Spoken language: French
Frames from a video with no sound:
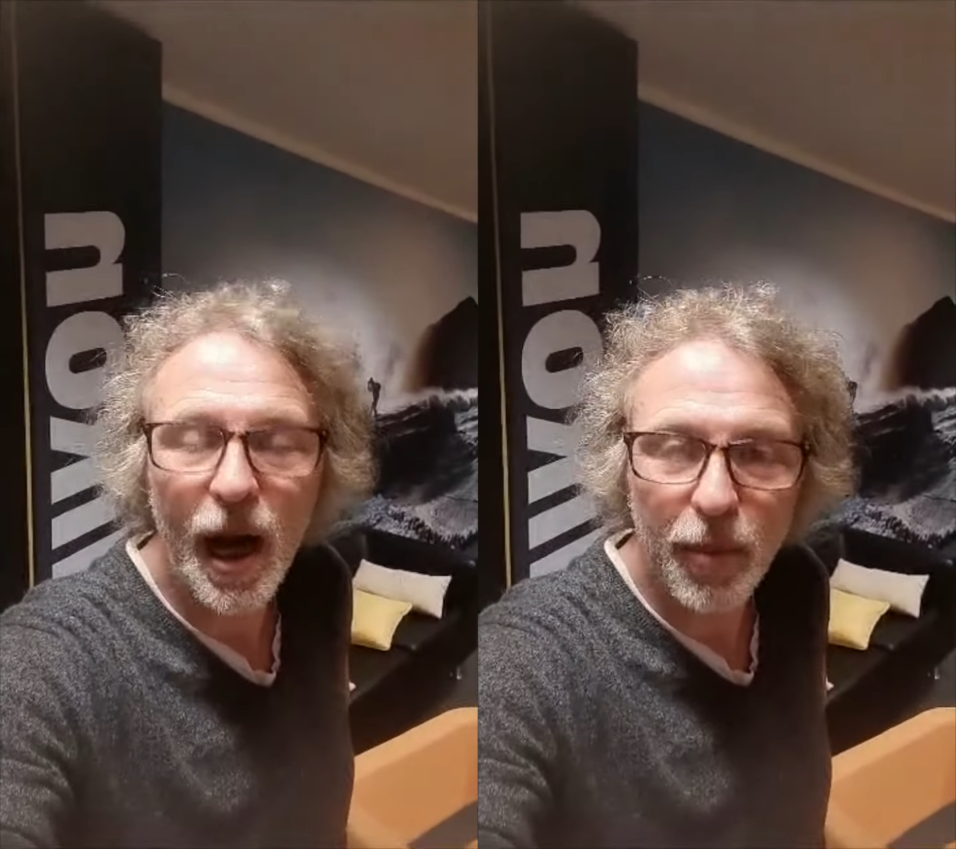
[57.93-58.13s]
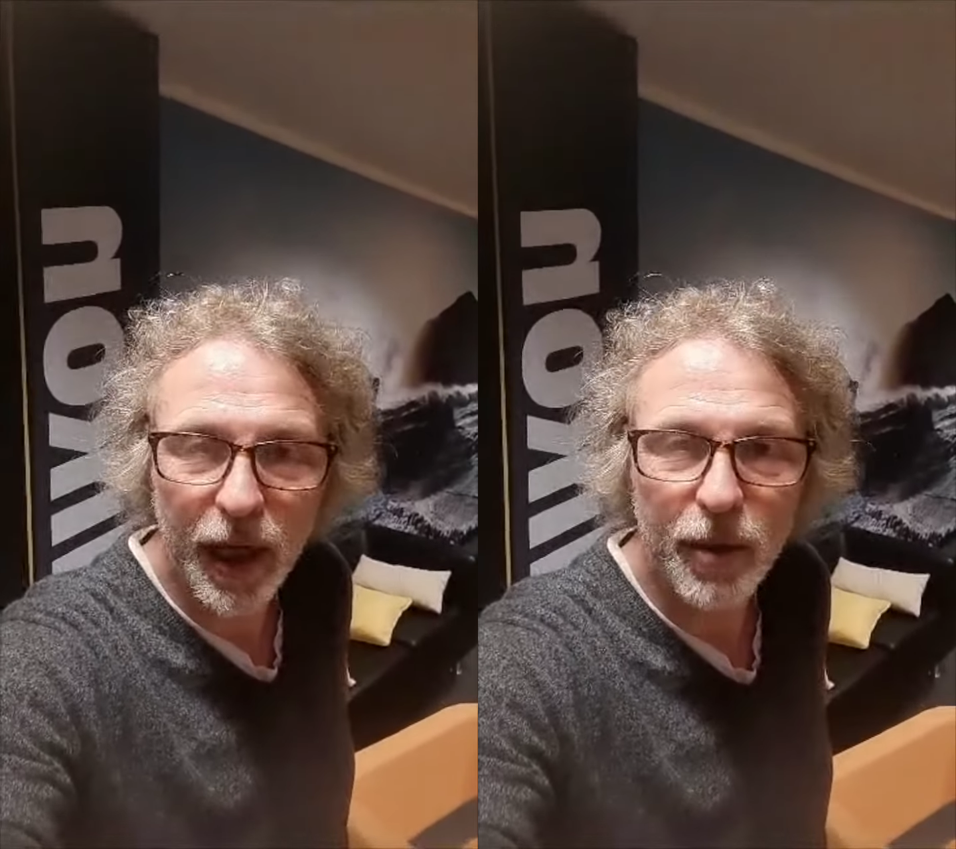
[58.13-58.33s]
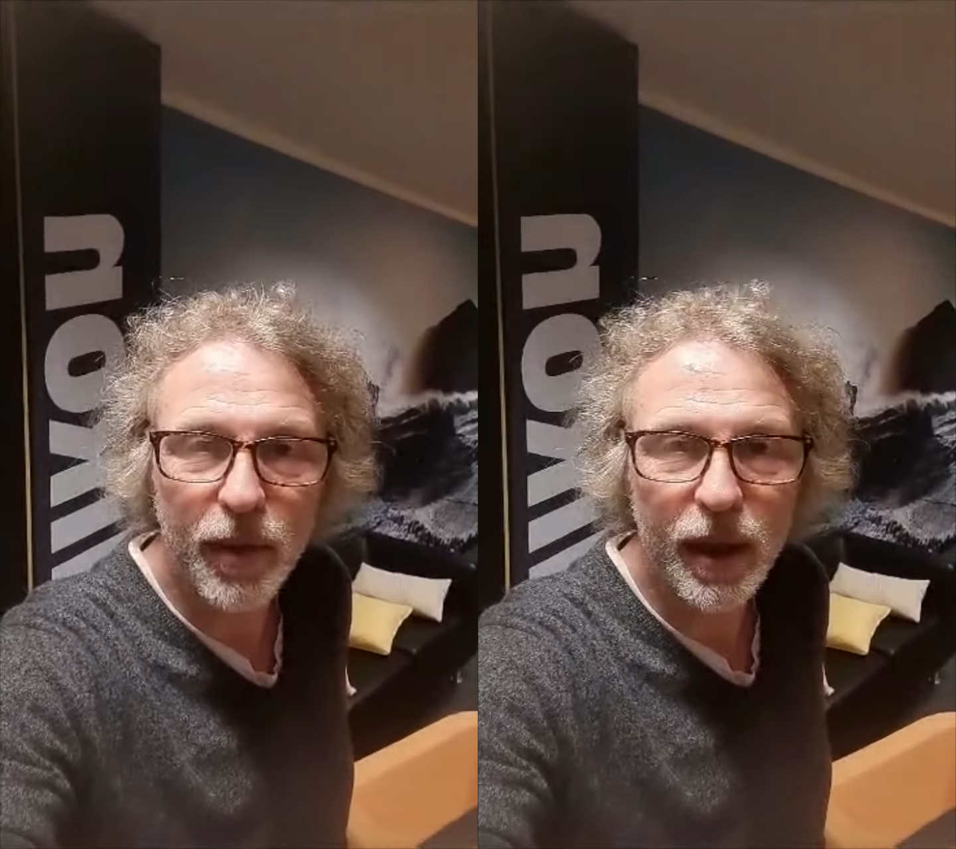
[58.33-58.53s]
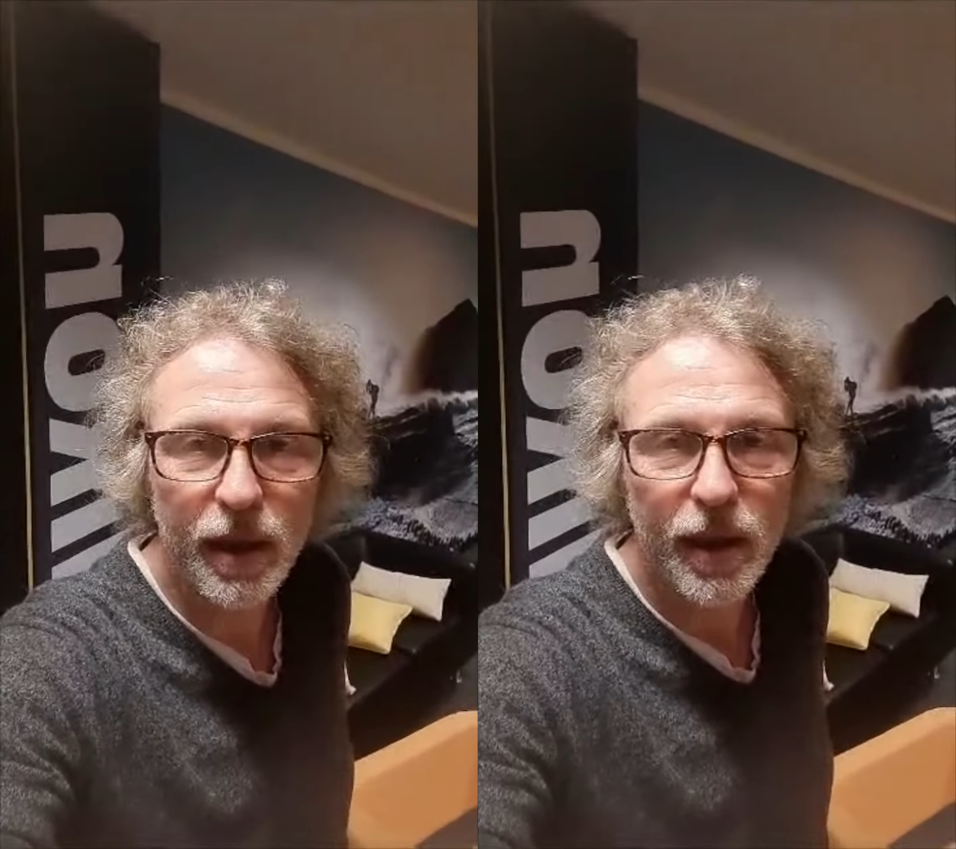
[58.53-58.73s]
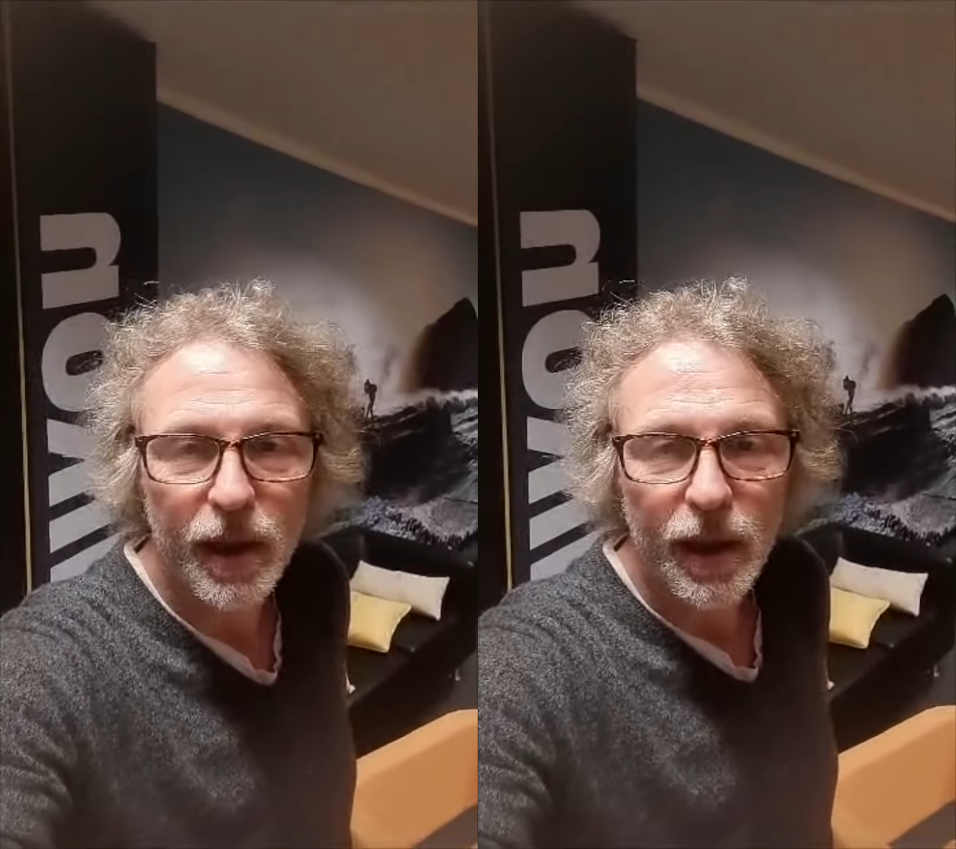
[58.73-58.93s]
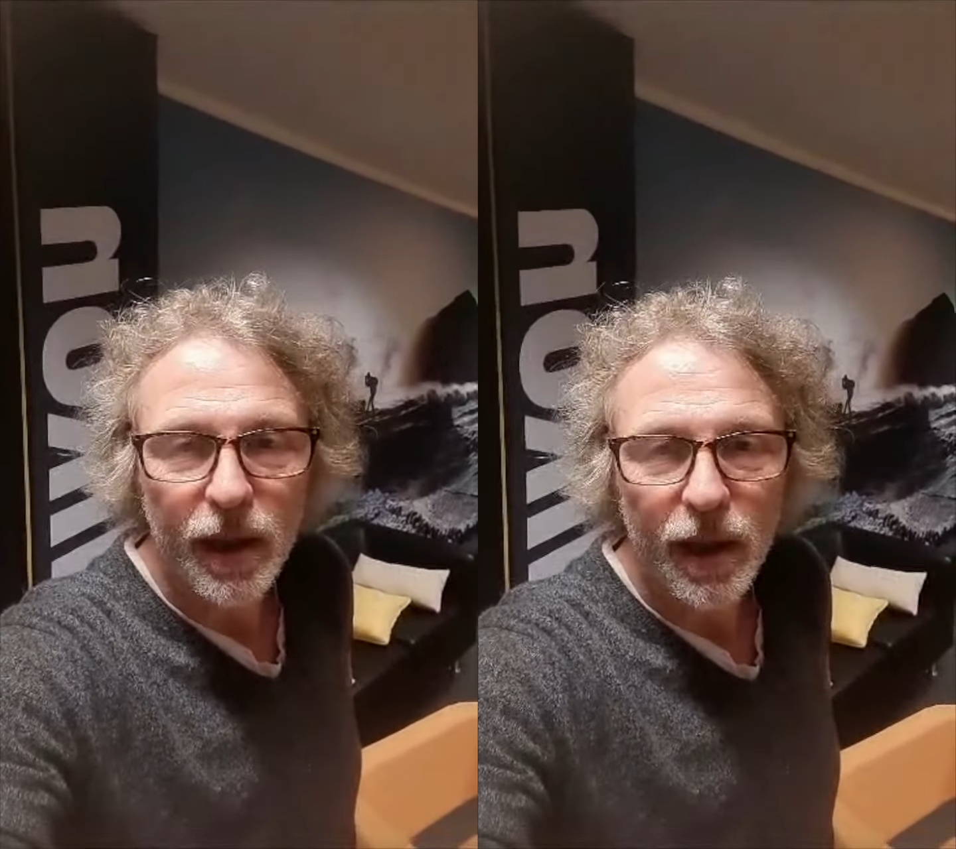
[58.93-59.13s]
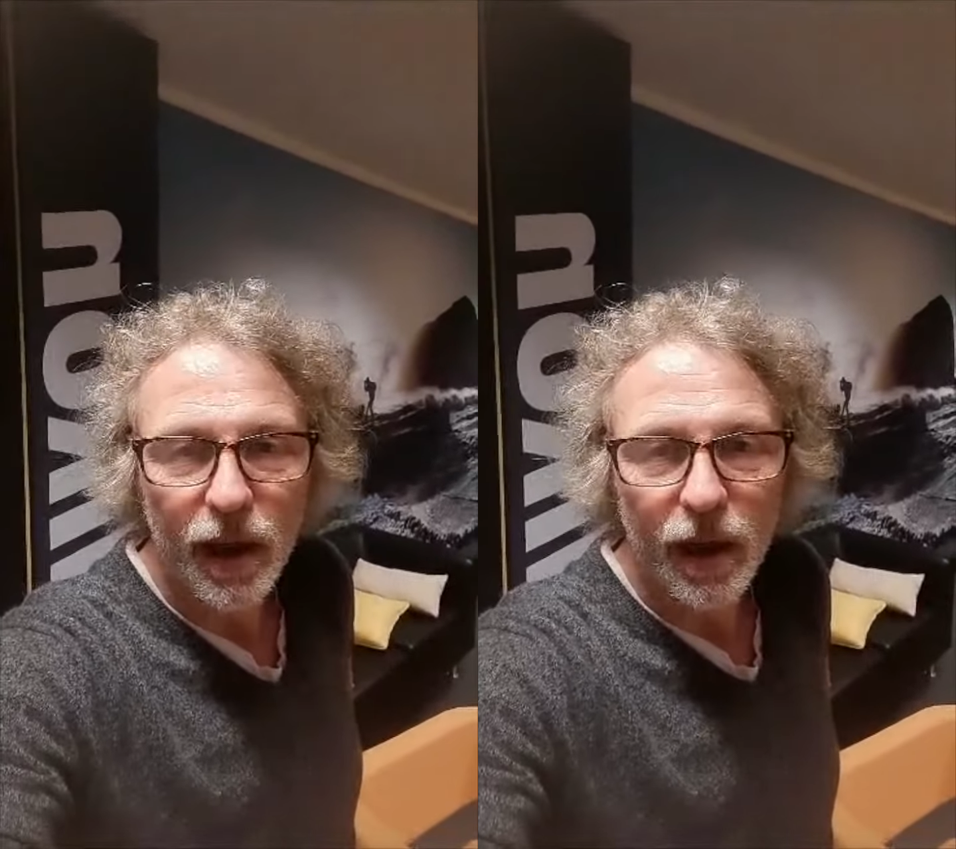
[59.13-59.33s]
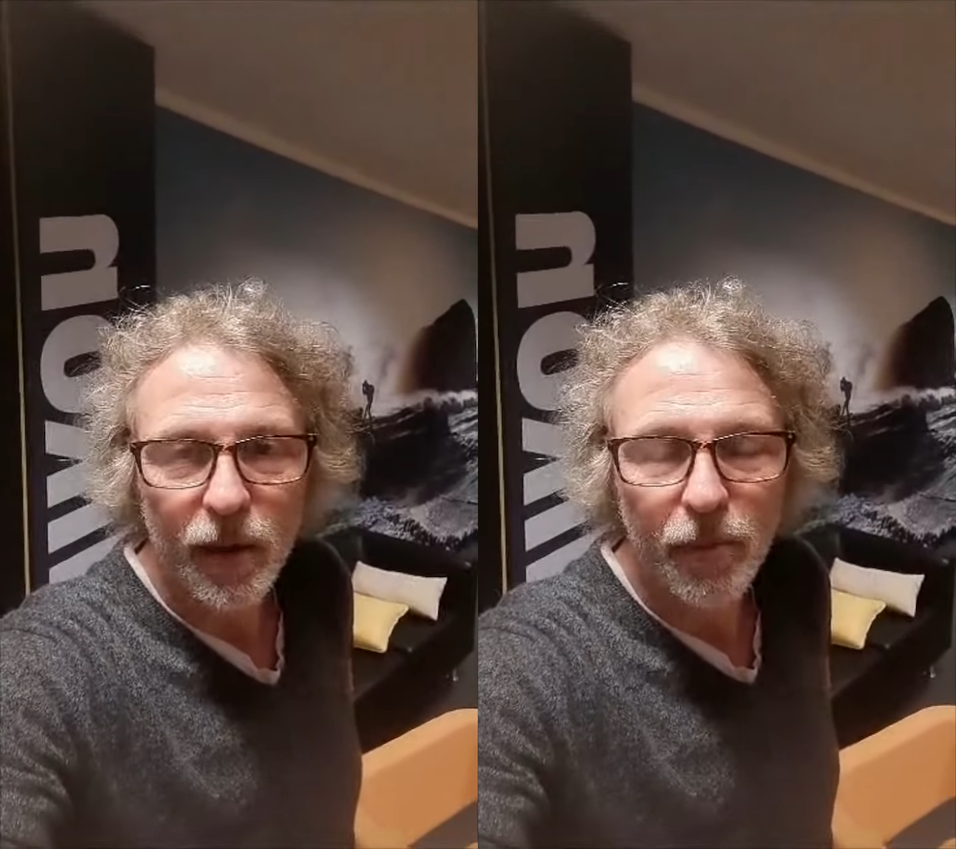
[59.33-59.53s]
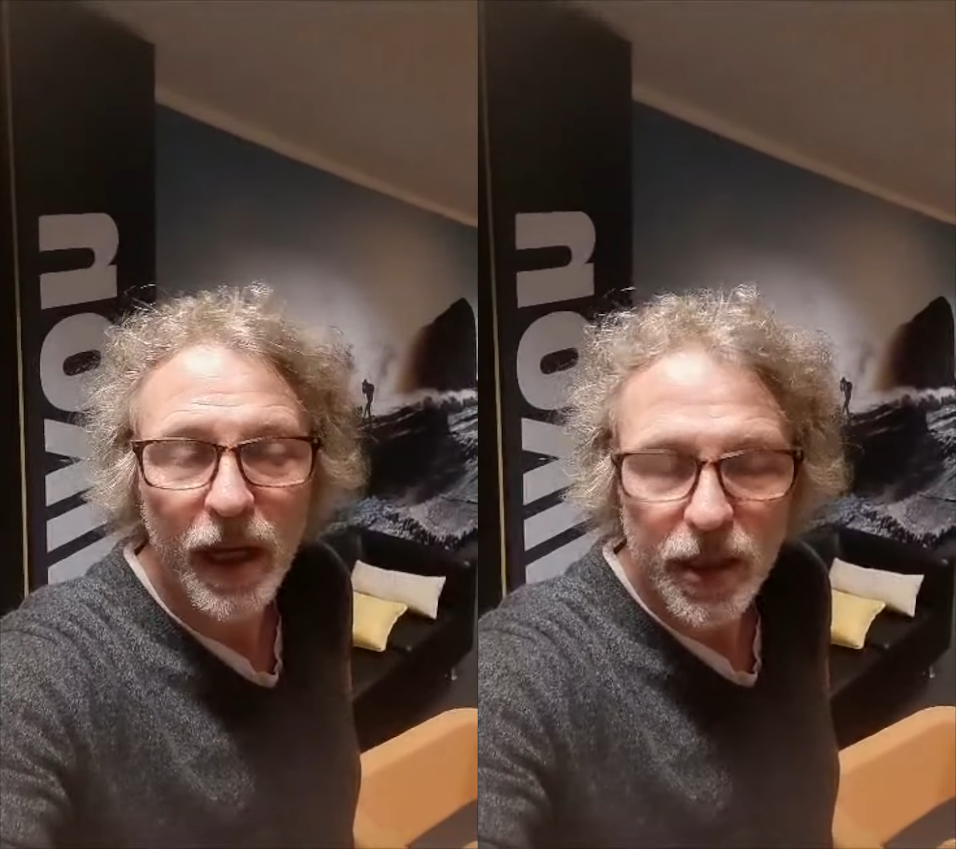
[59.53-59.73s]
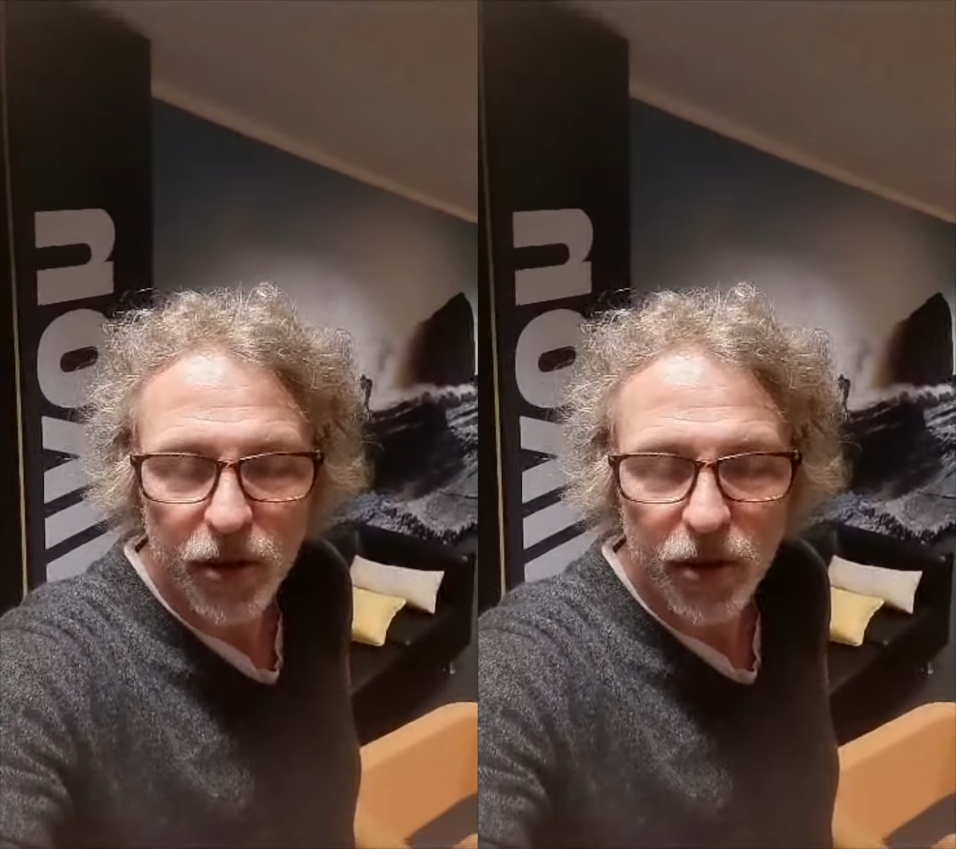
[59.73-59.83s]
après-demain, euh, parce